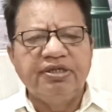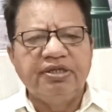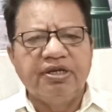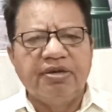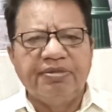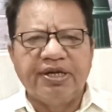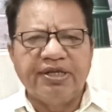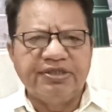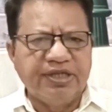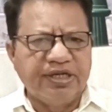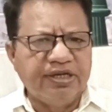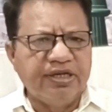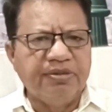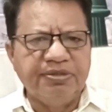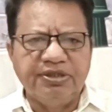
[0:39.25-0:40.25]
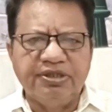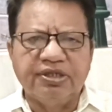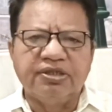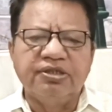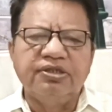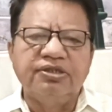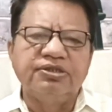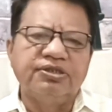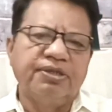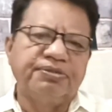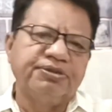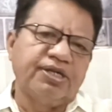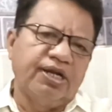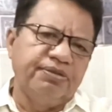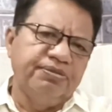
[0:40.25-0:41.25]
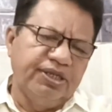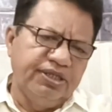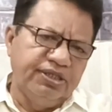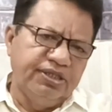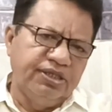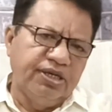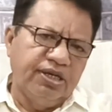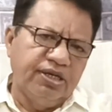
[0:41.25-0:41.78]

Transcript: हमारा चैनल अभी तक सब्सक्राइब नहीं किया